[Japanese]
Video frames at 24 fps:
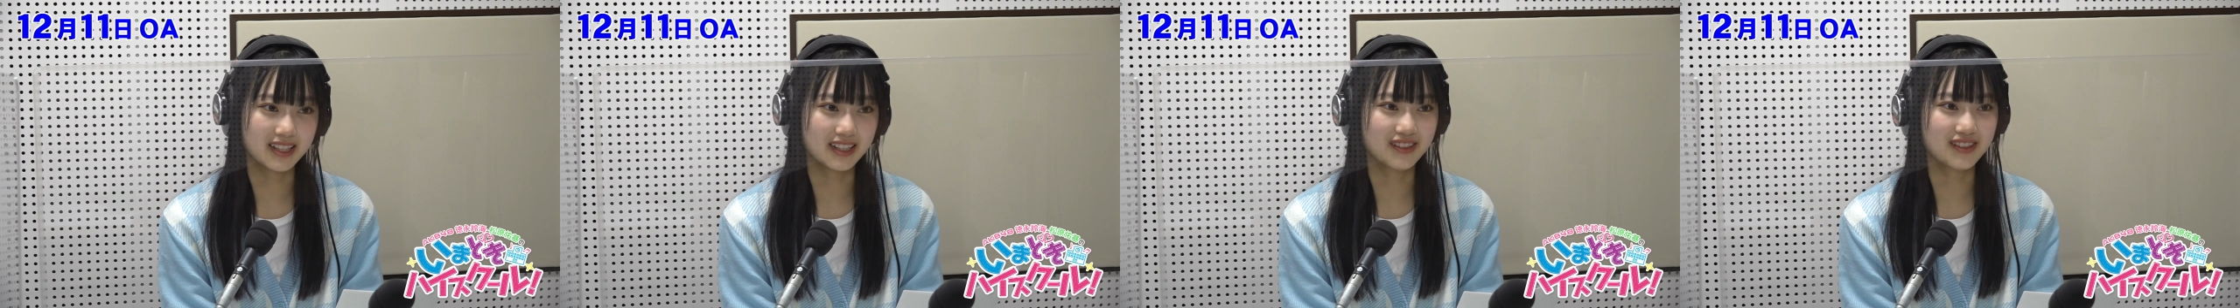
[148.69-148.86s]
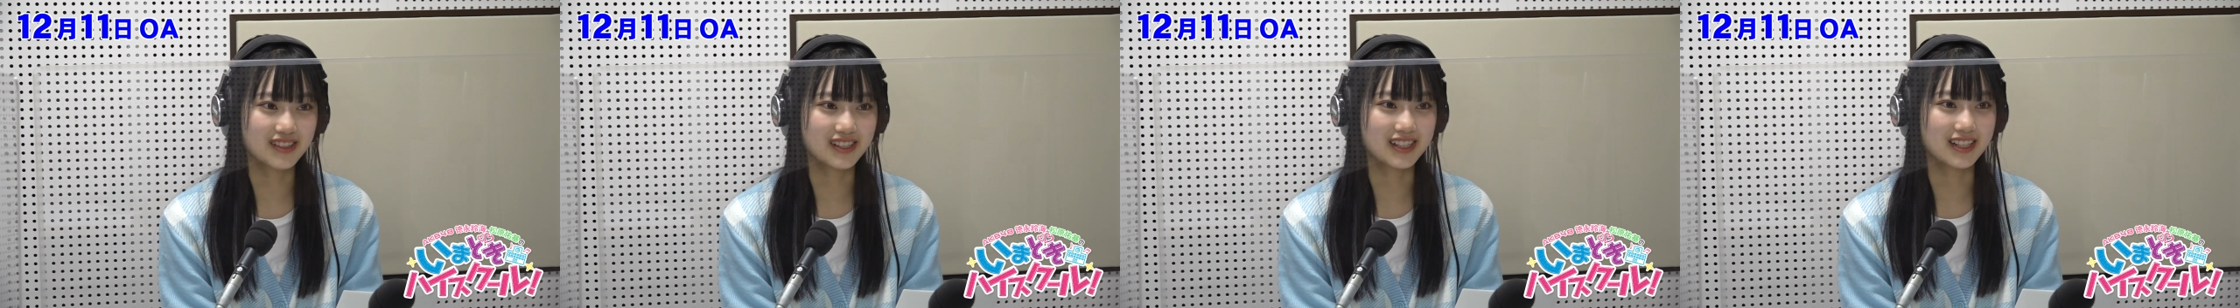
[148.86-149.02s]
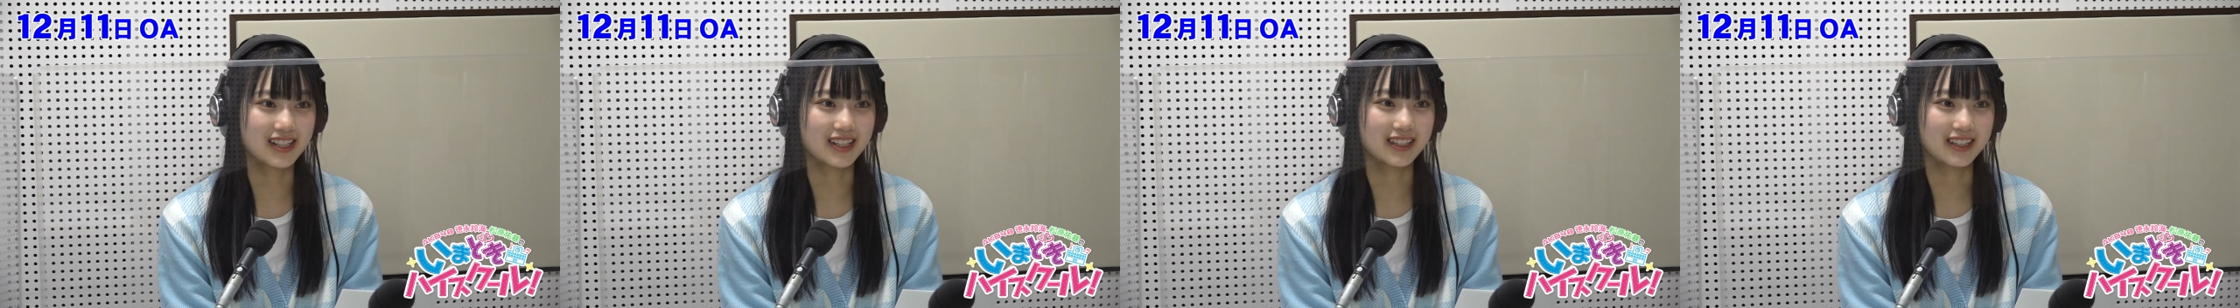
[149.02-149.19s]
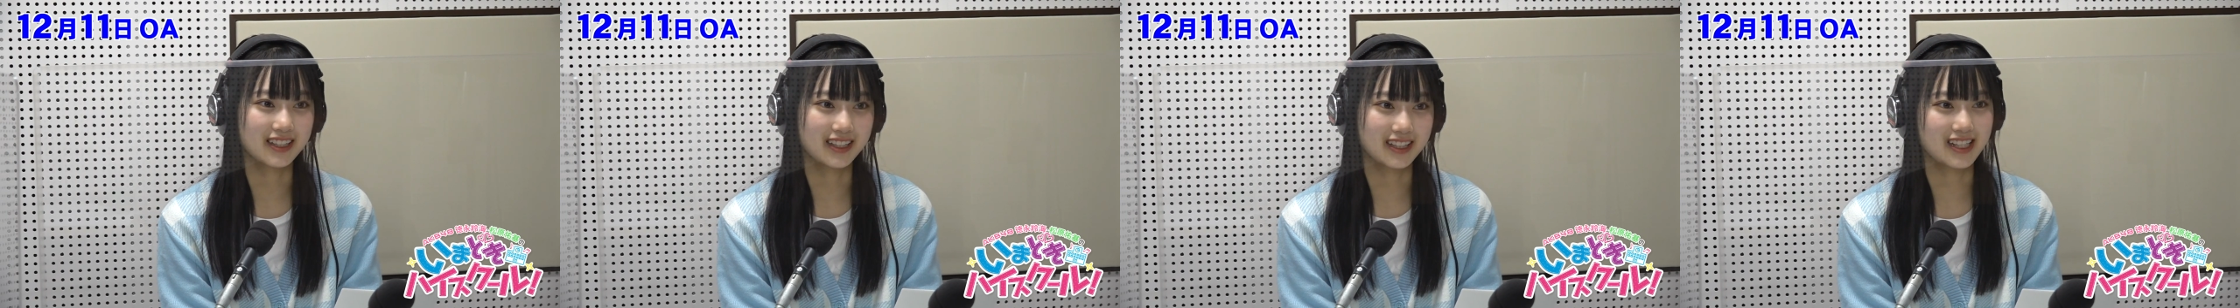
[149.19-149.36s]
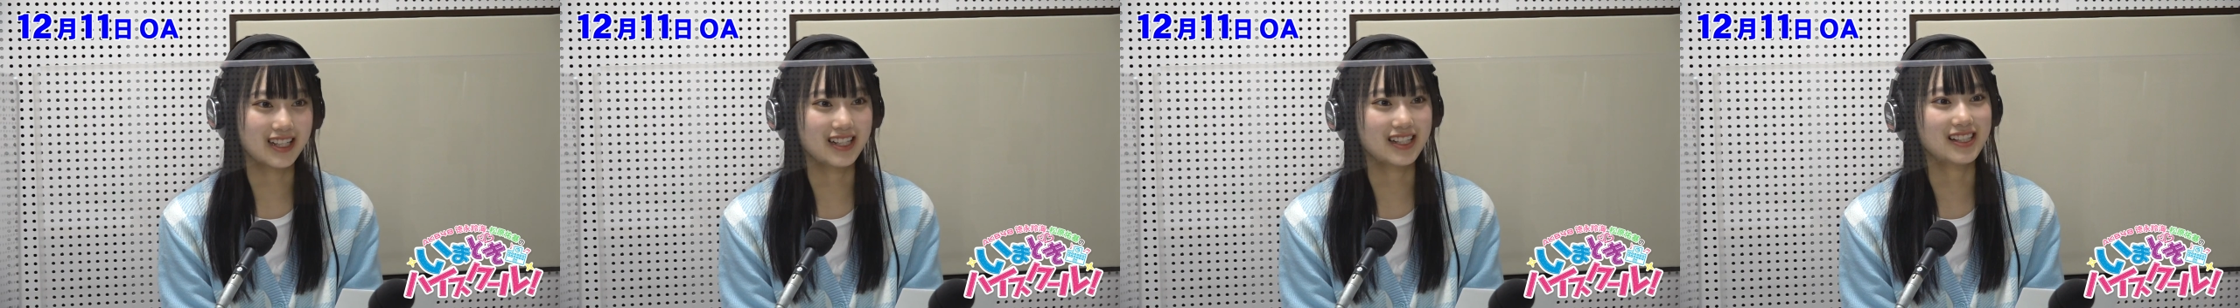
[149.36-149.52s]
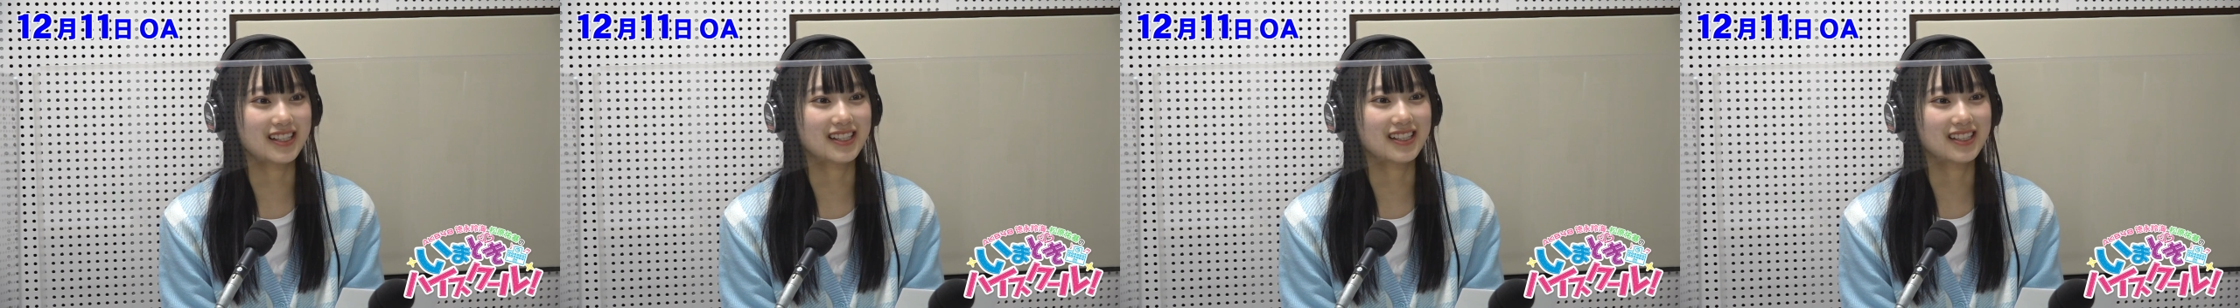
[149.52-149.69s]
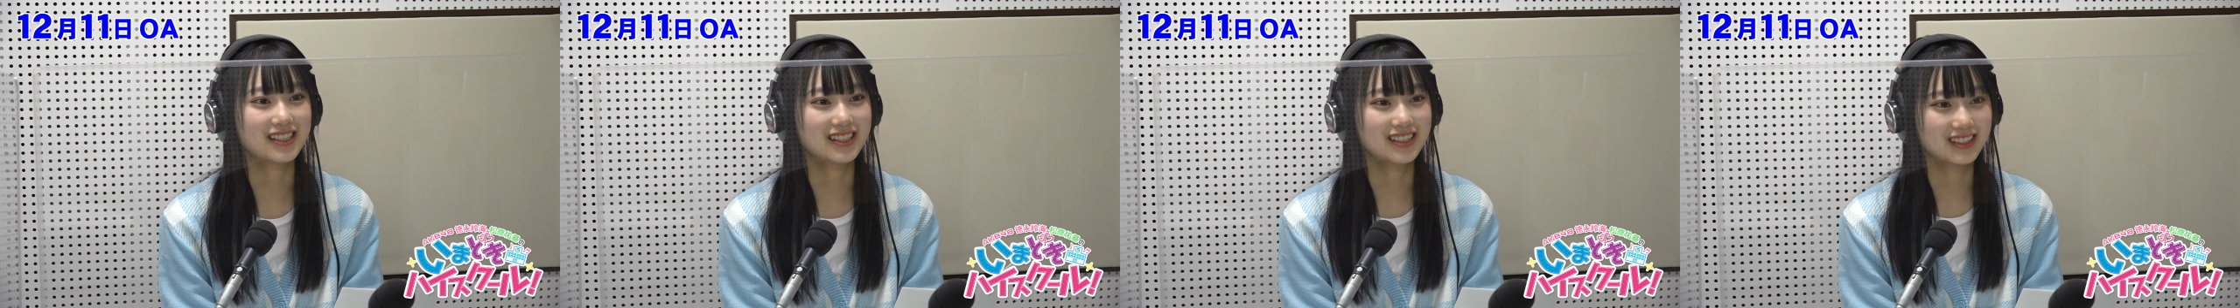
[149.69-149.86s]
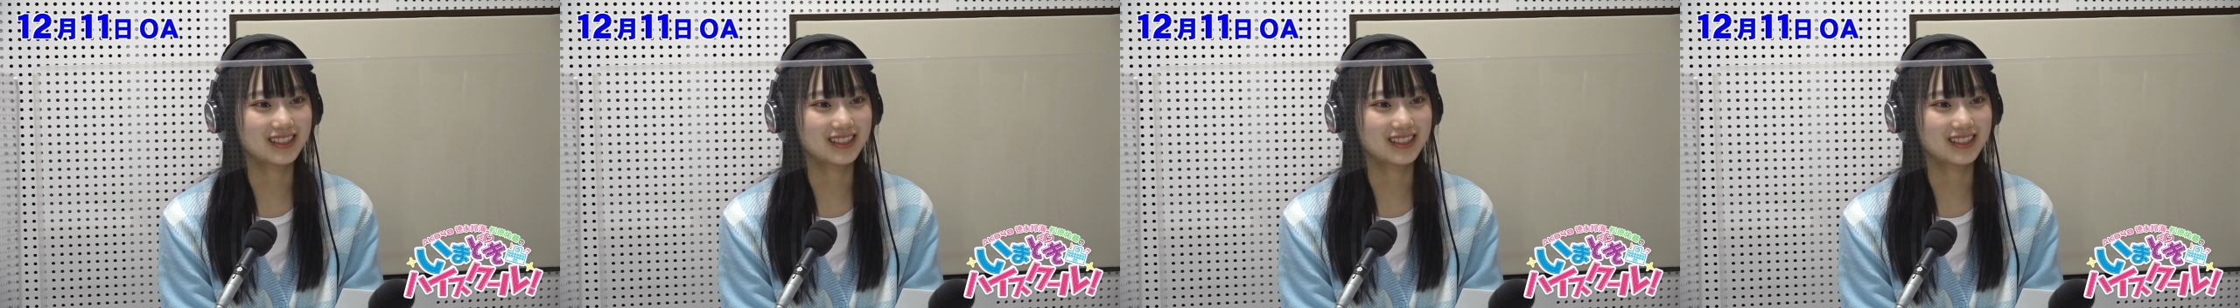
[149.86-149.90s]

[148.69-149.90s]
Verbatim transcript: 楽しかったです。うん、